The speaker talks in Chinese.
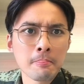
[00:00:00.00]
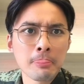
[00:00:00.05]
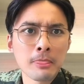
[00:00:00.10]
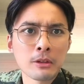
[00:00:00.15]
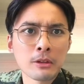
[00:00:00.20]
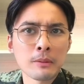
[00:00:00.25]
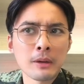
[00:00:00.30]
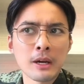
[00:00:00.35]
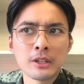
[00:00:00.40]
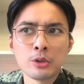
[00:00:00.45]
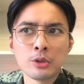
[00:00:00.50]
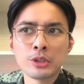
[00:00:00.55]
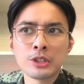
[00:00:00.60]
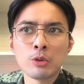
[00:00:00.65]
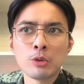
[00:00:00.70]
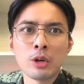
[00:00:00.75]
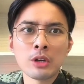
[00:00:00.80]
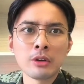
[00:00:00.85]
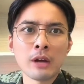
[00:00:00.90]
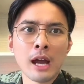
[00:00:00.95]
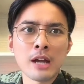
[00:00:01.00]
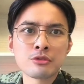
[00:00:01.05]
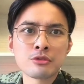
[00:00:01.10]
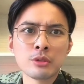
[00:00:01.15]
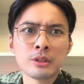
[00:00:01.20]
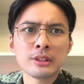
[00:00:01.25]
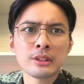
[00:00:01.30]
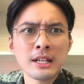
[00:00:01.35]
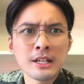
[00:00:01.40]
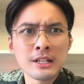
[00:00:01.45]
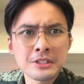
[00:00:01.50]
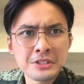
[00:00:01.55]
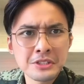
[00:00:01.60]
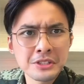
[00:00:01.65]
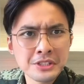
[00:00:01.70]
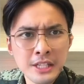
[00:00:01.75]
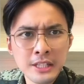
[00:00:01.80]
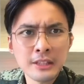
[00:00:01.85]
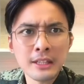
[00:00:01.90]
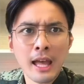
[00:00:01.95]
对吧？有些网友还说那个是
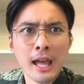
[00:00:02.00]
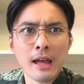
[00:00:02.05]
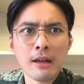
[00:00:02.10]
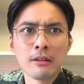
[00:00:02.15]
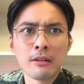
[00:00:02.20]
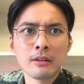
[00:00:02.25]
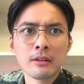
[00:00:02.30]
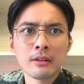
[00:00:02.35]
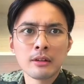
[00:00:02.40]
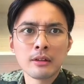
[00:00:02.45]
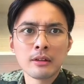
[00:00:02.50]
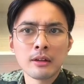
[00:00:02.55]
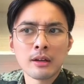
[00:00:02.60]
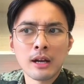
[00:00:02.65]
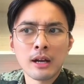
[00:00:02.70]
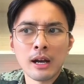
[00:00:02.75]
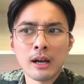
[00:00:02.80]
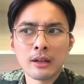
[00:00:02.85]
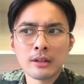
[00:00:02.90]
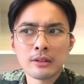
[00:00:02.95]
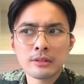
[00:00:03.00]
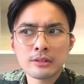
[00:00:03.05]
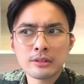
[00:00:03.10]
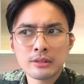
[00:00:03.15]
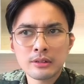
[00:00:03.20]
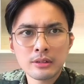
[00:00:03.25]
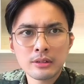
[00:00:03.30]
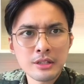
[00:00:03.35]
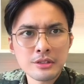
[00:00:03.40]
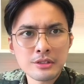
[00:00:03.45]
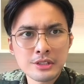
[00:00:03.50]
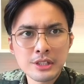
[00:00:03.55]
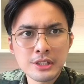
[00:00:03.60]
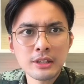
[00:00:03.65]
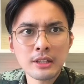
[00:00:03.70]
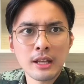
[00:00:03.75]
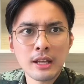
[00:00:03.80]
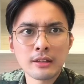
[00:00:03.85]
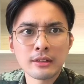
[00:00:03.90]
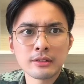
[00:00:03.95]
真的，啊，那是
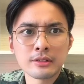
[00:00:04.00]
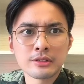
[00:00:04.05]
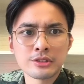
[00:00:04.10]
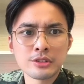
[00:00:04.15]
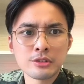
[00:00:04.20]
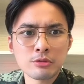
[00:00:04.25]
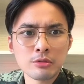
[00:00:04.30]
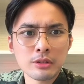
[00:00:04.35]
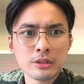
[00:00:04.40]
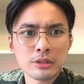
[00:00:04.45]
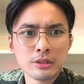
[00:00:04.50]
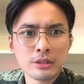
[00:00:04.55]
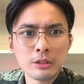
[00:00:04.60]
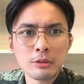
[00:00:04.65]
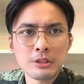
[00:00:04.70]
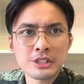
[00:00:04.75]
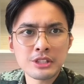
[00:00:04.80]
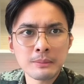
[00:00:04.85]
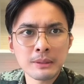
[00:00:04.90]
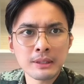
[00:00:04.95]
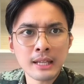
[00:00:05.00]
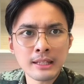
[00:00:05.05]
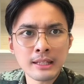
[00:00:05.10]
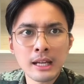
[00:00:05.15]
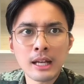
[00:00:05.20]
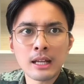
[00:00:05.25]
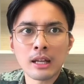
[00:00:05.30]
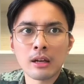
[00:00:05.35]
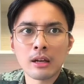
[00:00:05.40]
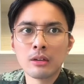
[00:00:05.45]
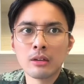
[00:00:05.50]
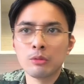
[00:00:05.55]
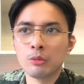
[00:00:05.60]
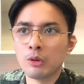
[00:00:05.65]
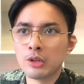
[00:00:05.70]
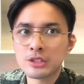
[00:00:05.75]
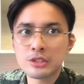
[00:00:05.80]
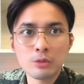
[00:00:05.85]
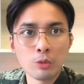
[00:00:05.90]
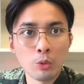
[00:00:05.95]
真的，只是说登月成本太大了。
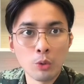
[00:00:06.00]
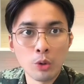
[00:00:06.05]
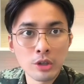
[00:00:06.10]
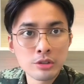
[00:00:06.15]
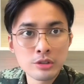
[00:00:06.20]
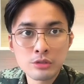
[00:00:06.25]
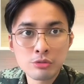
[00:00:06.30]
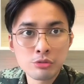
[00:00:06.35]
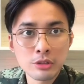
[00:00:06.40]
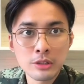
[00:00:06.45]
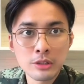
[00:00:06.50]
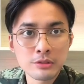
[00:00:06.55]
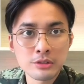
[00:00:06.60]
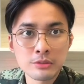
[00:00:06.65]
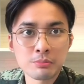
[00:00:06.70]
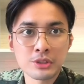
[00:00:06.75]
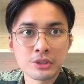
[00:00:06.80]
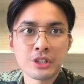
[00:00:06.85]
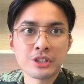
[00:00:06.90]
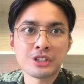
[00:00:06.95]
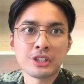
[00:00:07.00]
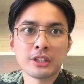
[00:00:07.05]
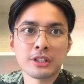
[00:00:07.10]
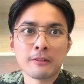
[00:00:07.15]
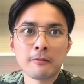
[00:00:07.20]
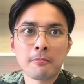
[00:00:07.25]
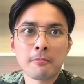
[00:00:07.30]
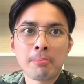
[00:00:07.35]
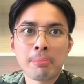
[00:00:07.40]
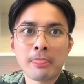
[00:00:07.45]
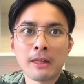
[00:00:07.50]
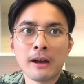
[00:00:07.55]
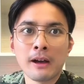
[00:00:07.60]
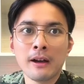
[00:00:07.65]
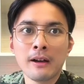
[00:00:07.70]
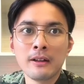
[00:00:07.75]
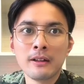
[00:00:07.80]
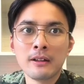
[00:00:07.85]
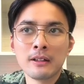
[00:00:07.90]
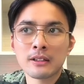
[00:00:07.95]
我是我绝对是不相信的，啊，
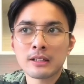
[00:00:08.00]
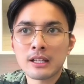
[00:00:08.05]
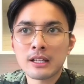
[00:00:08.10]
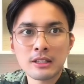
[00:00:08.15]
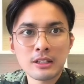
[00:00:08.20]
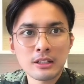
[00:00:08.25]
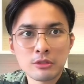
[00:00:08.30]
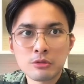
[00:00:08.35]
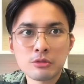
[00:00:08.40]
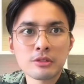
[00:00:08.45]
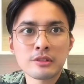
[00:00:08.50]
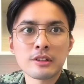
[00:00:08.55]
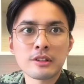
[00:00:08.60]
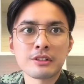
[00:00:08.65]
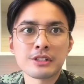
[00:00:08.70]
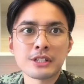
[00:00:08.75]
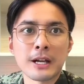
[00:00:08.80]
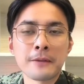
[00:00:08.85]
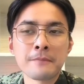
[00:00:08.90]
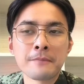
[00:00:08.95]
他那个就是造假。